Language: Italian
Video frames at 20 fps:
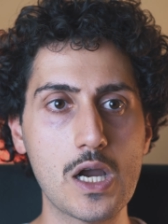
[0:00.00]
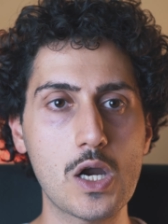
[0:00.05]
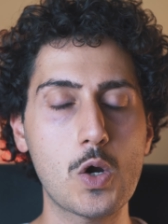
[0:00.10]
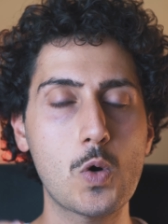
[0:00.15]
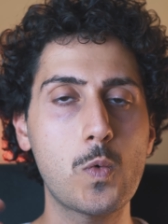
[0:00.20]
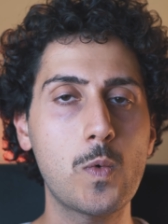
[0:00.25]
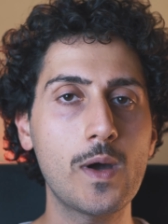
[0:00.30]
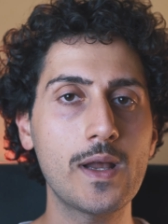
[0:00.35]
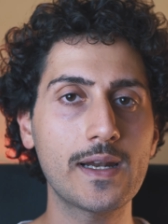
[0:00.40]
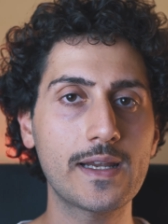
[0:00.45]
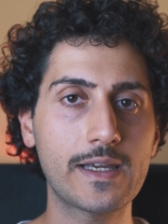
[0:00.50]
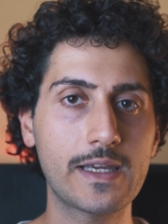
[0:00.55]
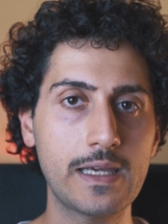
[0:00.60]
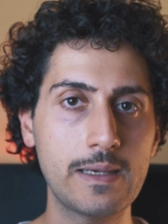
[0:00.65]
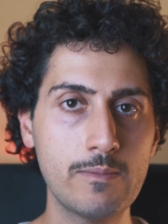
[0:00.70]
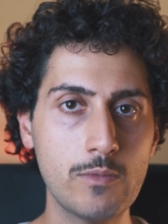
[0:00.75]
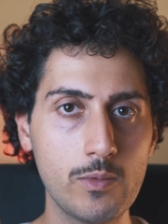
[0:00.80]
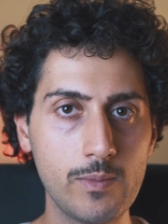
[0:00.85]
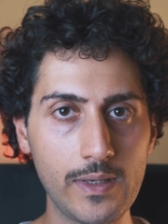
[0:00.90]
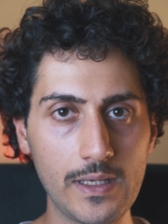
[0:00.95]
qualche
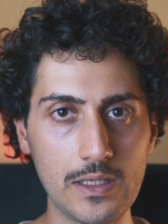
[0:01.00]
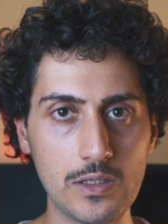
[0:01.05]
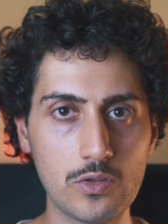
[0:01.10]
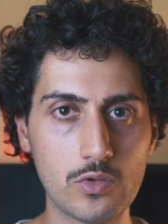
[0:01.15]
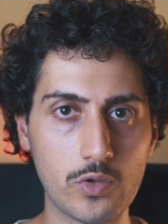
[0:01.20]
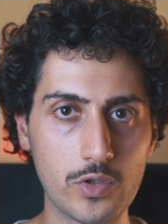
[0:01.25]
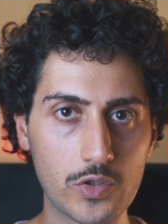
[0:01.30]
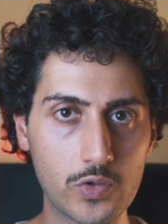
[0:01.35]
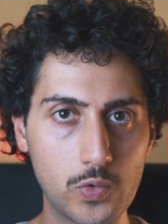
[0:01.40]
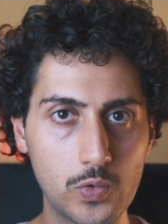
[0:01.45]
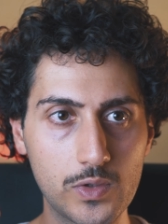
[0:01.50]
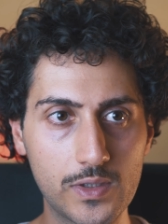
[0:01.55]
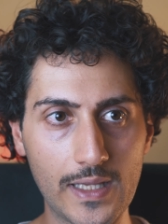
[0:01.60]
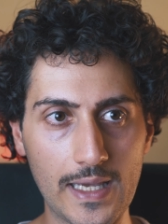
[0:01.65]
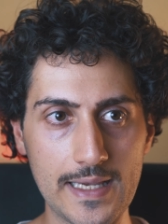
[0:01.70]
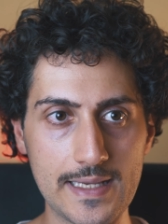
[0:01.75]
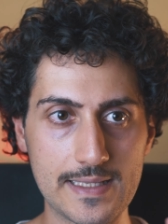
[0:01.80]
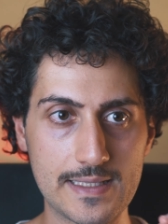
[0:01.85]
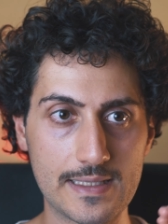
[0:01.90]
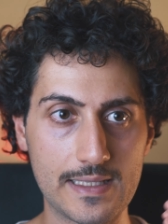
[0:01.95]
momento
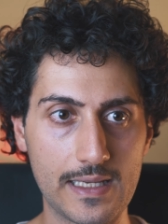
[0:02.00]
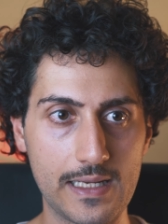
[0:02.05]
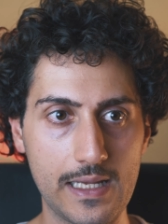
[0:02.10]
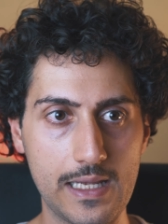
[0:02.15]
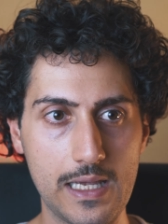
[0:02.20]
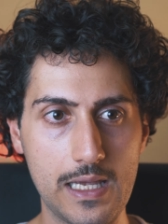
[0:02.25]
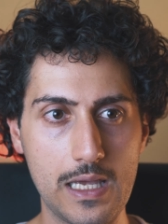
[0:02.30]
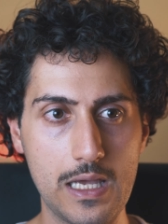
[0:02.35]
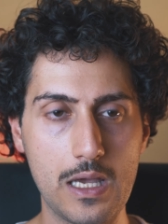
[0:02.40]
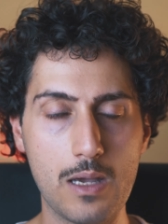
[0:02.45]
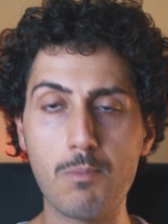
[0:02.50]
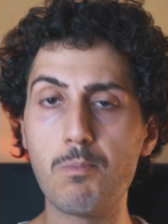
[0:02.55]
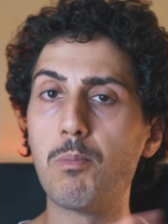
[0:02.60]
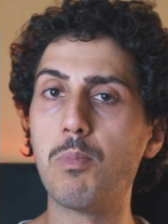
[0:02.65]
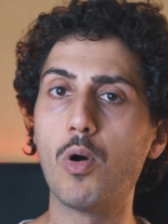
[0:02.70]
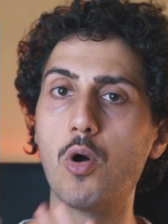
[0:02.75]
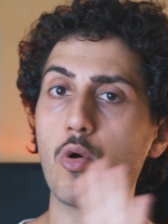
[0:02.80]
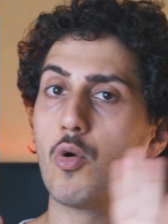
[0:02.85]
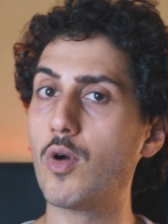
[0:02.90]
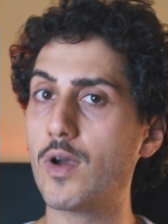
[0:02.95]
risulta essere
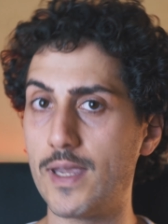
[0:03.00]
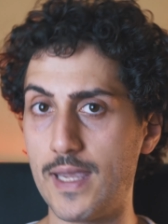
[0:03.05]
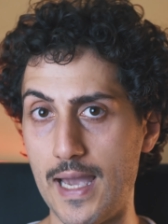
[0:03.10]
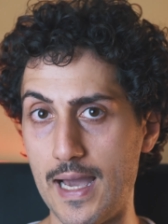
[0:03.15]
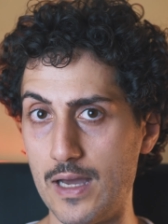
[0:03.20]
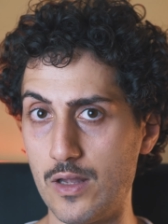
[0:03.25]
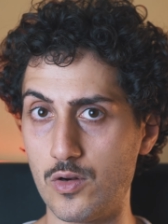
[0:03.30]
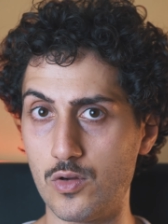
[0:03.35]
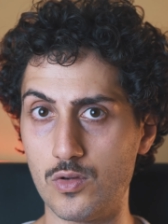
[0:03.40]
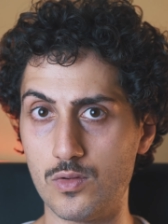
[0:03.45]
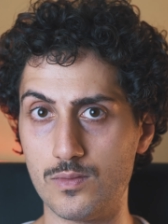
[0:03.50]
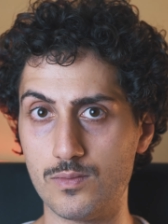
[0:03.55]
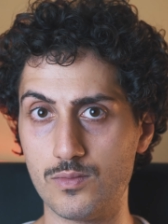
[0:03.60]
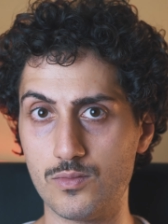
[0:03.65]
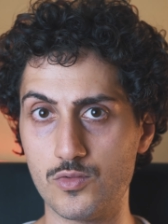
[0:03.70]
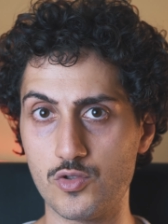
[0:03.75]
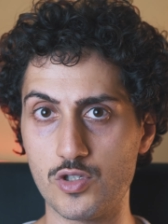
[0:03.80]
poco chiaro,